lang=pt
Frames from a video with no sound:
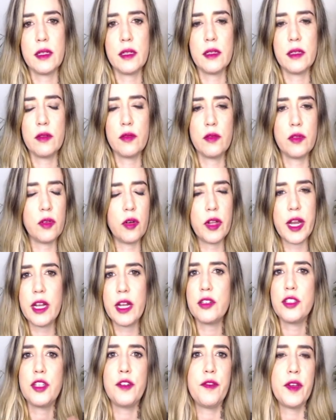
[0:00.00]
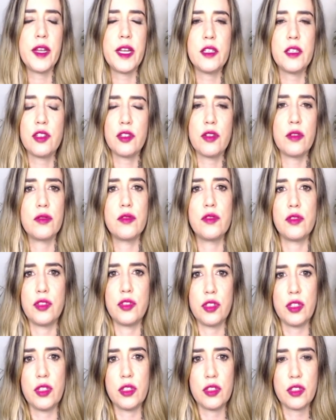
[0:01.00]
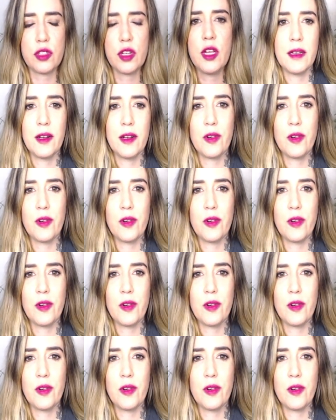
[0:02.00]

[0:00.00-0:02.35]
em horários diferentes diferente todos os dias.